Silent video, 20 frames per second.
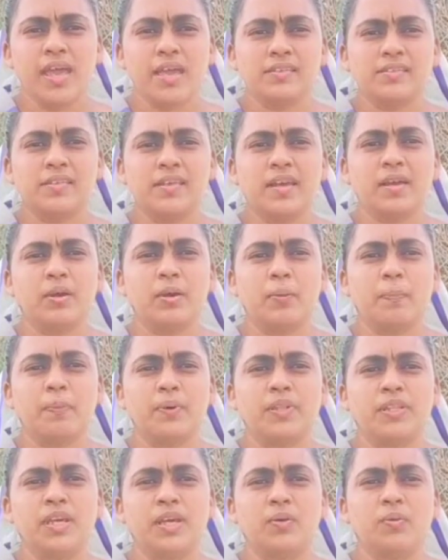ఏసే గొప్ప
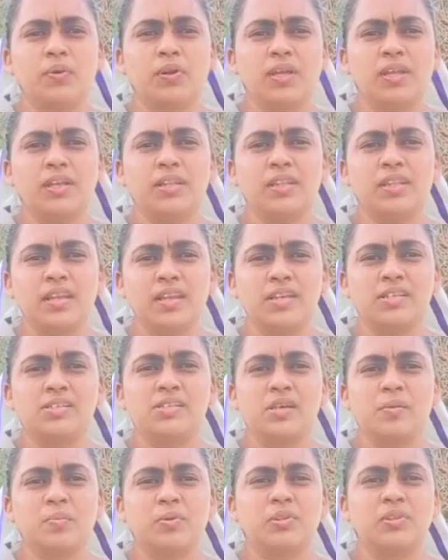దేవుడు అని
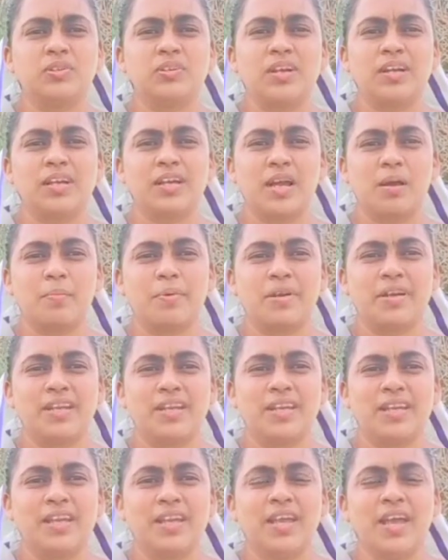తెలియజేయబోతున్నాడు
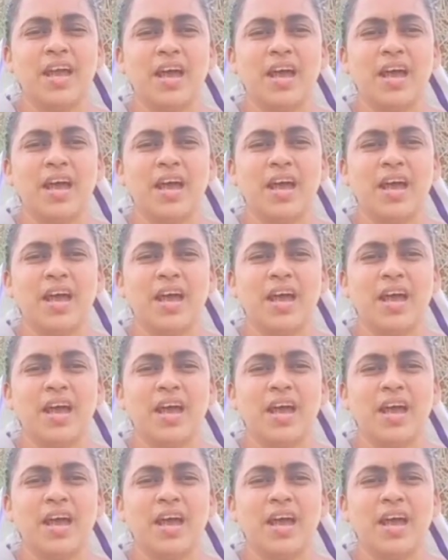కాబట్టి